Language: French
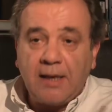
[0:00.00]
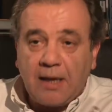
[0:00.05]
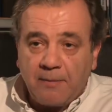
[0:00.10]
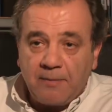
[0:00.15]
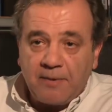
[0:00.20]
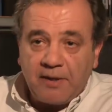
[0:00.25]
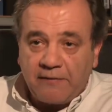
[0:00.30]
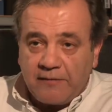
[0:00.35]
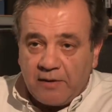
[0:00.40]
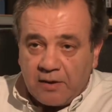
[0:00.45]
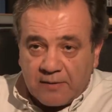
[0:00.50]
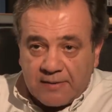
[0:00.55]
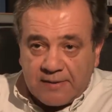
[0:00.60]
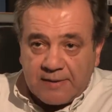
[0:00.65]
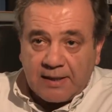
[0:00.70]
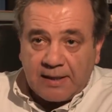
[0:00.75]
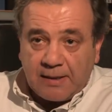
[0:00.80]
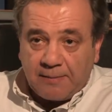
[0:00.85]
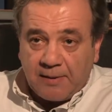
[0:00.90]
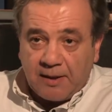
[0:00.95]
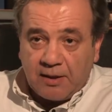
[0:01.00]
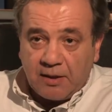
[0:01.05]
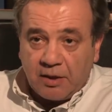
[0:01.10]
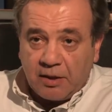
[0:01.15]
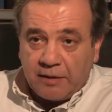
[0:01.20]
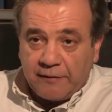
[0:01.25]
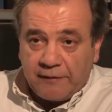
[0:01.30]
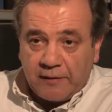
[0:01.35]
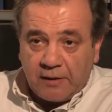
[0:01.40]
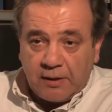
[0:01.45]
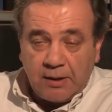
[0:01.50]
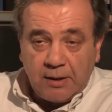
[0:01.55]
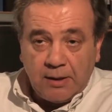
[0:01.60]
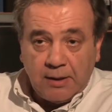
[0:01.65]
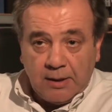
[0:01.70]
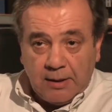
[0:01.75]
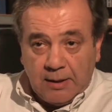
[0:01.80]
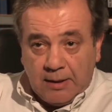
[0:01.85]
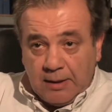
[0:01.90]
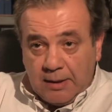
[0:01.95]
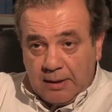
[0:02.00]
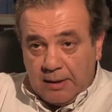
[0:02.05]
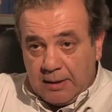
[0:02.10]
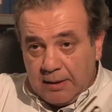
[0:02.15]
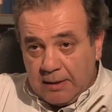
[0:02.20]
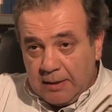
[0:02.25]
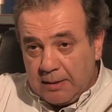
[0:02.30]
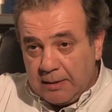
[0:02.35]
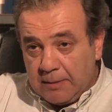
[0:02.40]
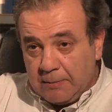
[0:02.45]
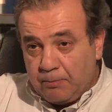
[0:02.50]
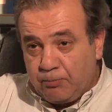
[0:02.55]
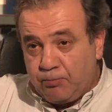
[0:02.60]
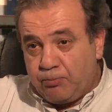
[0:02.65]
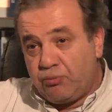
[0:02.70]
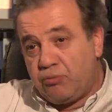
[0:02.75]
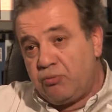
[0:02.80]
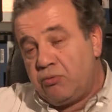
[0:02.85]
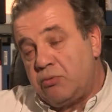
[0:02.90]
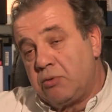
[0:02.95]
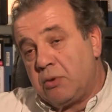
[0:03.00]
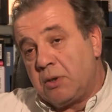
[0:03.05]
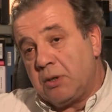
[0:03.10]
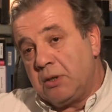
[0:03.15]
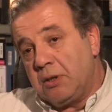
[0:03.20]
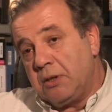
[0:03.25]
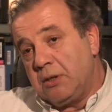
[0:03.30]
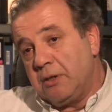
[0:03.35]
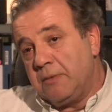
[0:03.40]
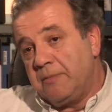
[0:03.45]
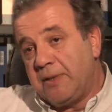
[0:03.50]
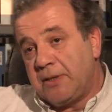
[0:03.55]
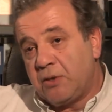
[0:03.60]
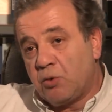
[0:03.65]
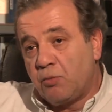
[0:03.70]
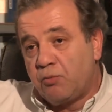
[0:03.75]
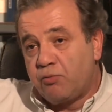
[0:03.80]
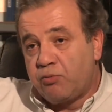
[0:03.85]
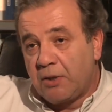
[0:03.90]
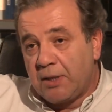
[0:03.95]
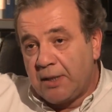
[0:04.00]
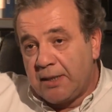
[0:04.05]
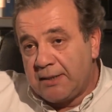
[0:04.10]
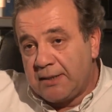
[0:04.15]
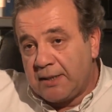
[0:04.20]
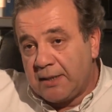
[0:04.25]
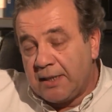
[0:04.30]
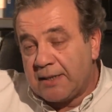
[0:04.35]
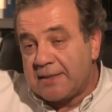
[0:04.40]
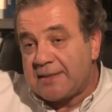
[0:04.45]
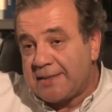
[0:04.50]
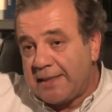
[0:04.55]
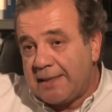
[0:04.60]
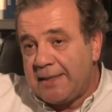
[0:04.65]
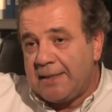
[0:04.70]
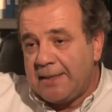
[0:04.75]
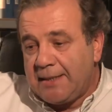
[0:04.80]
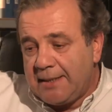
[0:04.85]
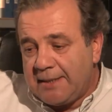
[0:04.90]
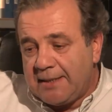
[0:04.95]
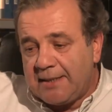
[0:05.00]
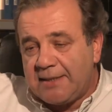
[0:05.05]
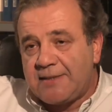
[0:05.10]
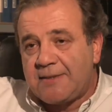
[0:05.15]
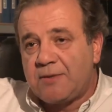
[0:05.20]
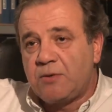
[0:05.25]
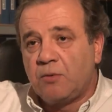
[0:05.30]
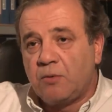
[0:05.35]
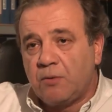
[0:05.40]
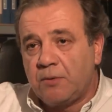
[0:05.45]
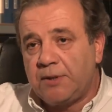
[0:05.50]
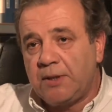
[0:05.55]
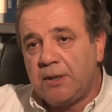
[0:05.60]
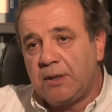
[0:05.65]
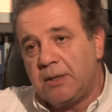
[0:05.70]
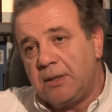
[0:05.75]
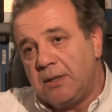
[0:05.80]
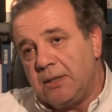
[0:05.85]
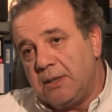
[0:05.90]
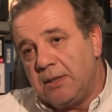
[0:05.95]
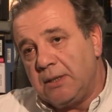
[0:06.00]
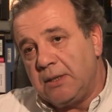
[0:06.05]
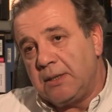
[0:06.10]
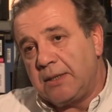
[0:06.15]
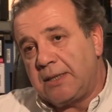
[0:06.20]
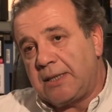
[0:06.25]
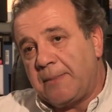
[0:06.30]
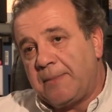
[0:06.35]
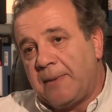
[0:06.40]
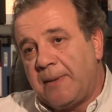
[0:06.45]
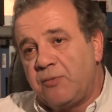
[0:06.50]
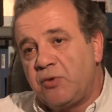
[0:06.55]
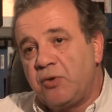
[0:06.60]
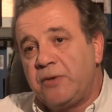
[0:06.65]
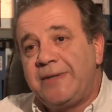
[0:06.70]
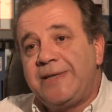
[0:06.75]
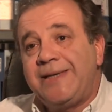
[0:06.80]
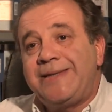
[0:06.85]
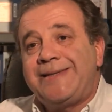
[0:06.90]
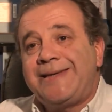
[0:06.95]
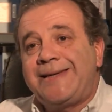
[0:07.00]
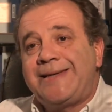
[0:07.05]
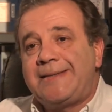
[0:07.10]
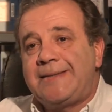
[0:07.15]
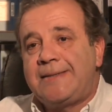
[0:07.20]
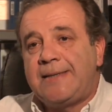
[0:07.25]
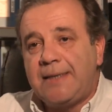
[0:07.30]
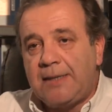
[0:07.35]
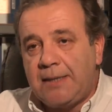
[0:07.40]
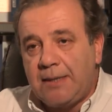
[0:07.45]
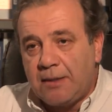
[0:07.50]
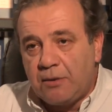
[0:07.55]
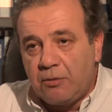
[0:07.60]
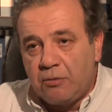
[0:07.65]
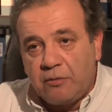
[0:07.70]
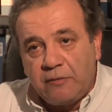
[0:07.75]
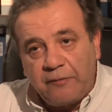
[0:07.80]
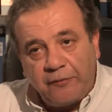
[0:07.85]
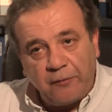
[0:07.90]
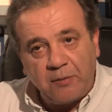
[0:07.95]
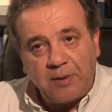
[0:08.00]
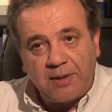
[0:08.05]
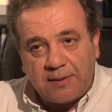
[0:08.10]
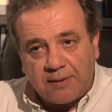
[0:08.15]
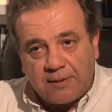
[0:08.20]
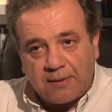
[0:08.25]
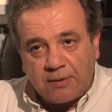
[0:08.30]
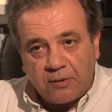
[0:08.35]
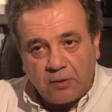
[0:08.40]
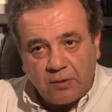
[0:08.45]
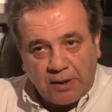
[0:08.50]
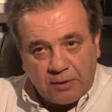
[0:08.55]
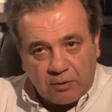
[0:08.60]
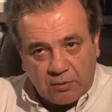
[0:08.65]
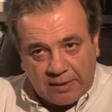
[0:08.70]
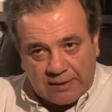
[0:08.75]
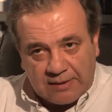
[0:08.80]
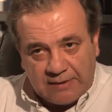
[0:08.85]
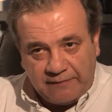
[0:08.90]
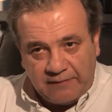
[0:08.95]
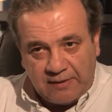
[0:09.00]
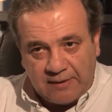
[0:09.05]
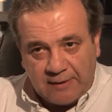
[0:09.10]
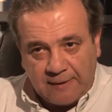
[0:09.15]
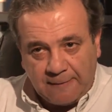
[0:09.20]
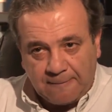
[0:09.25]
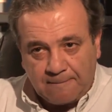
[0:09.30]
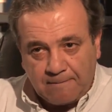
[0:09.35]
l'armée avait lancé un appel d'offres euh, pour euh, mettre au point et installer des sondes euh, capables de détecter une fuite de radioactivité.